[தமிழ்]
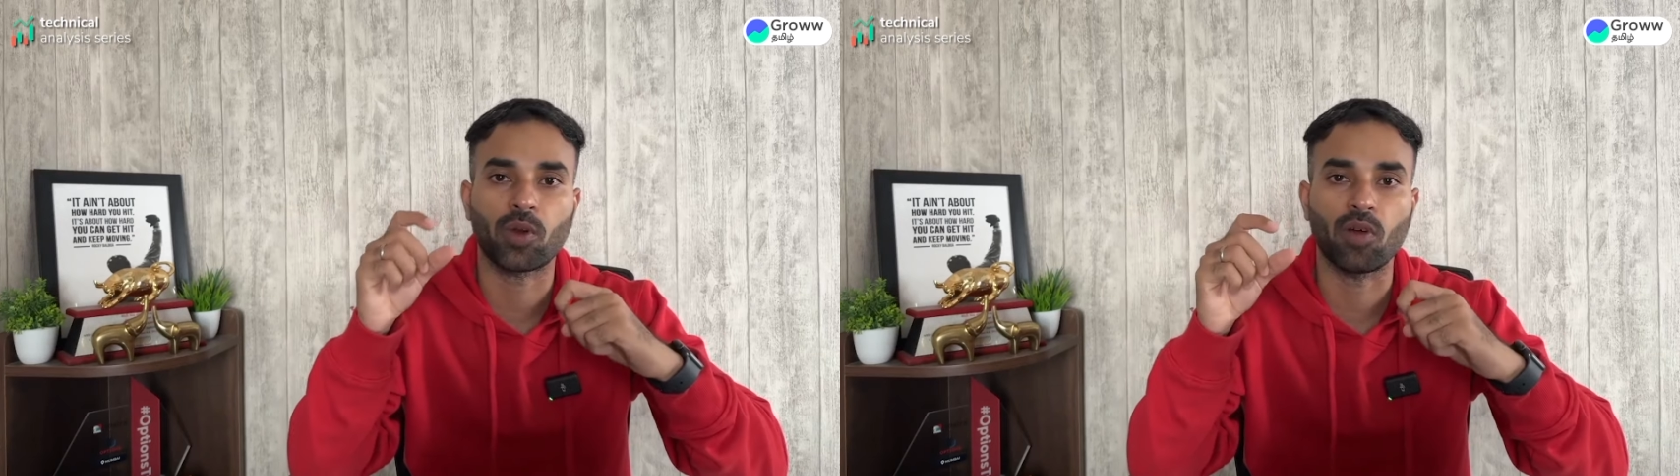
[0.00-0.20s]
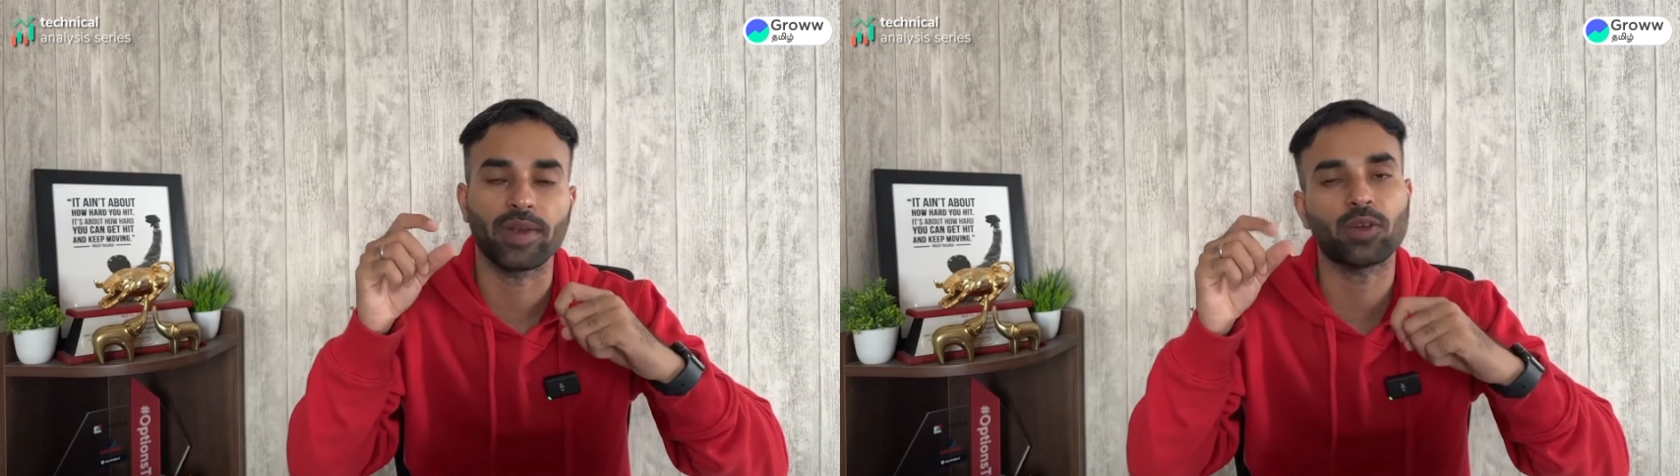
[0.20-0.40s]

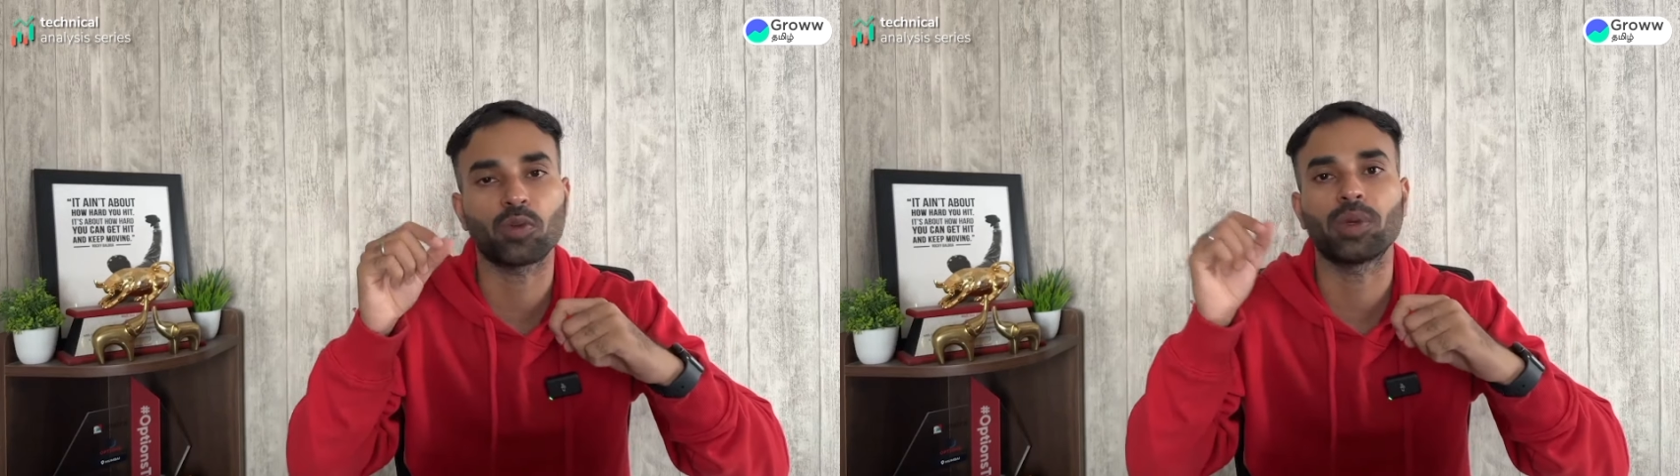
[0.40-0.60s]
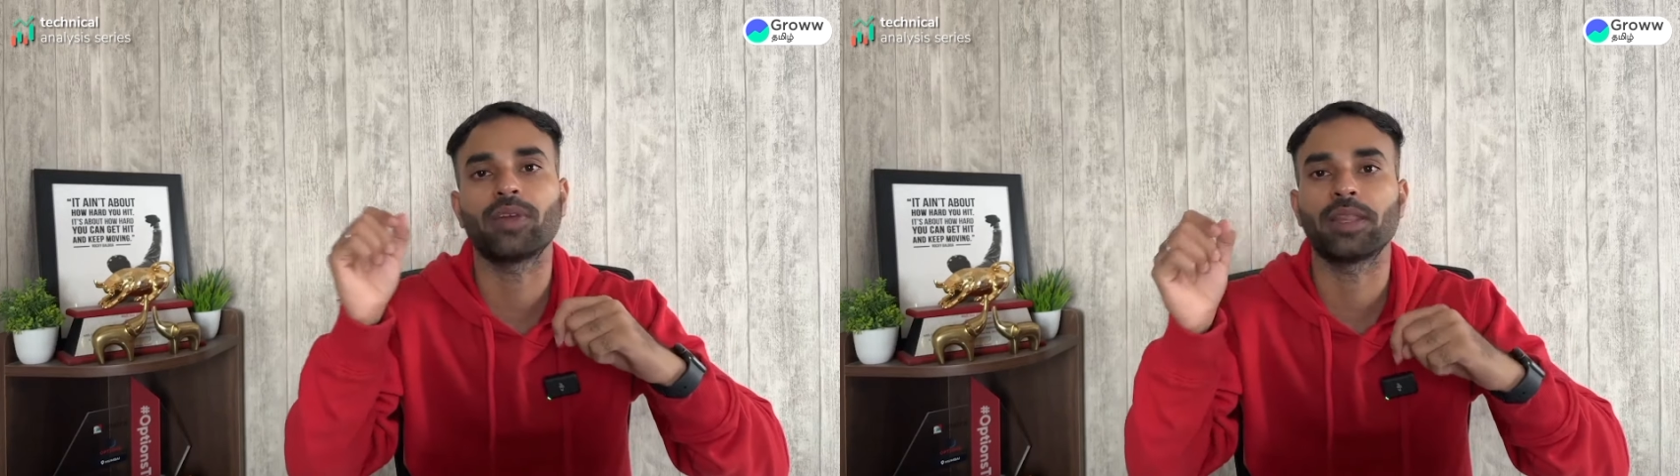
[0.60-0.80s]
ப்ராஃபிட்
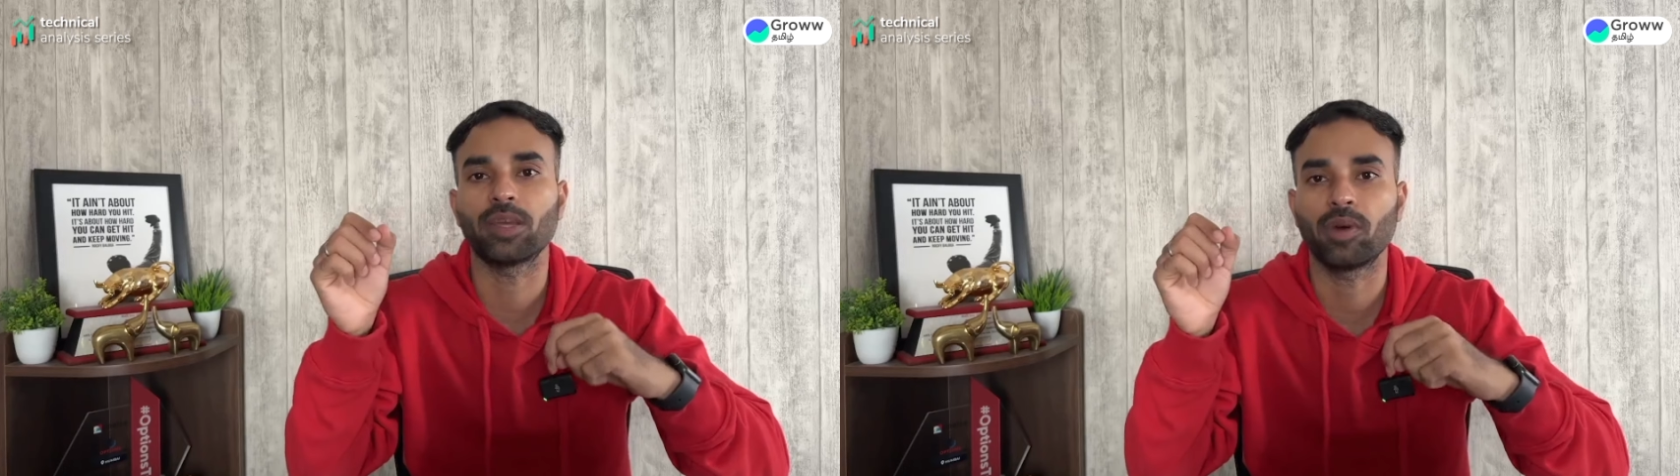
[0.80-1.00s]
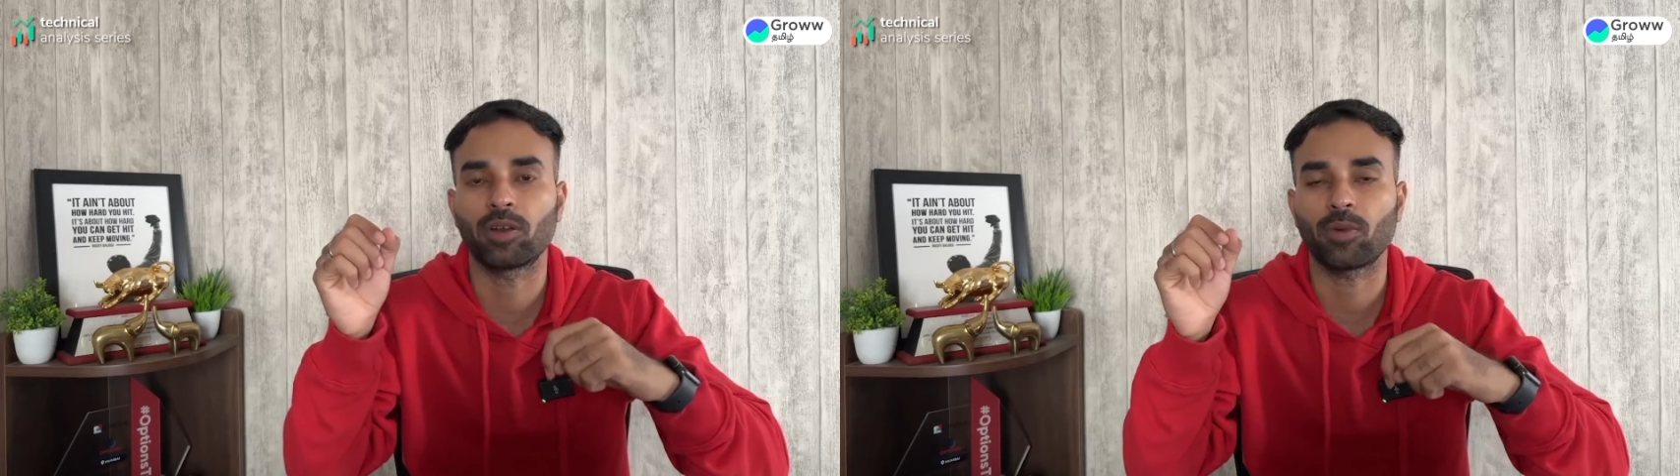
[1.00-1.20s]
ரொம்பவே
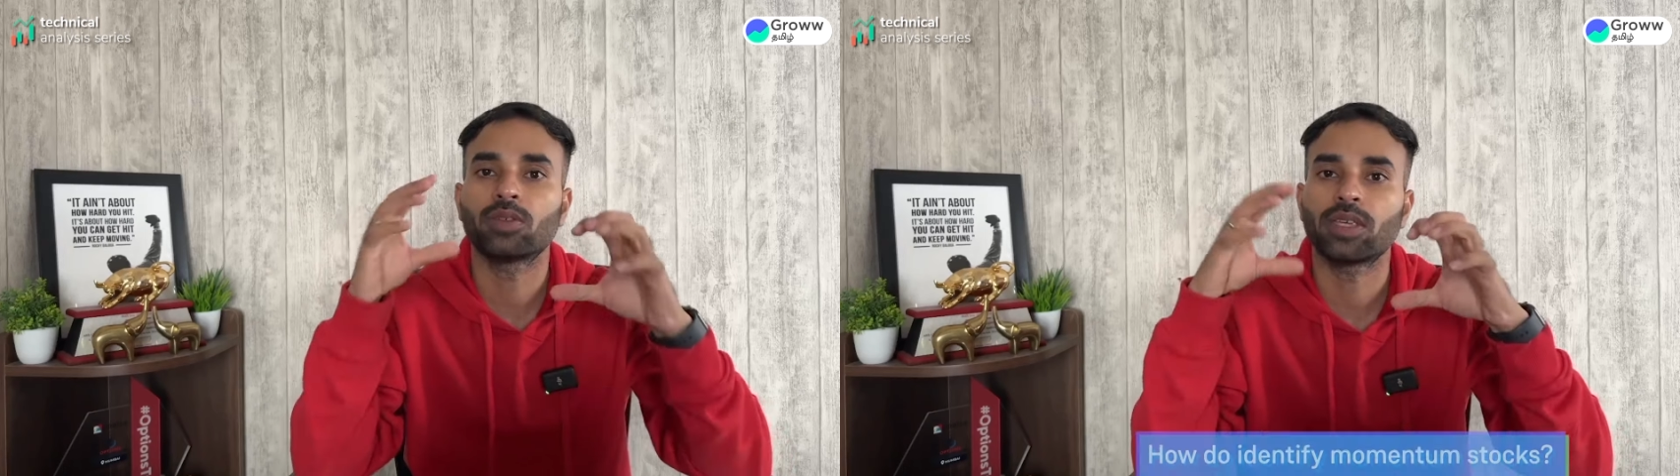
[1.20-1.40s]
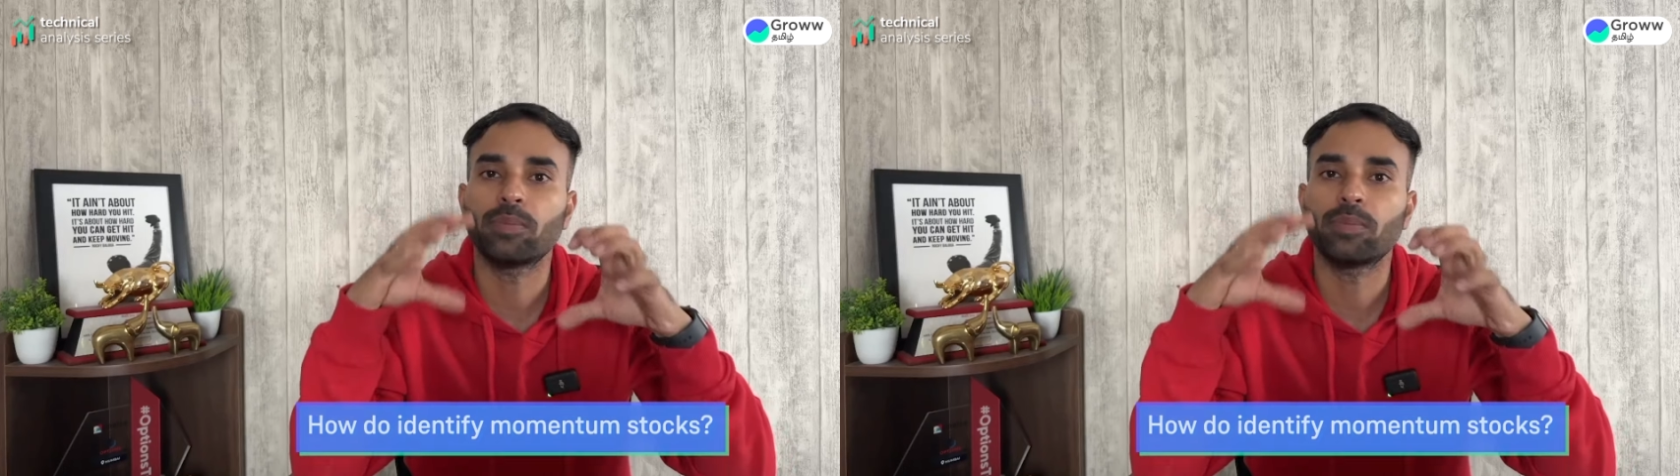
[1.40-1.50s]
அதிகமாக இருக்கும் ஸோ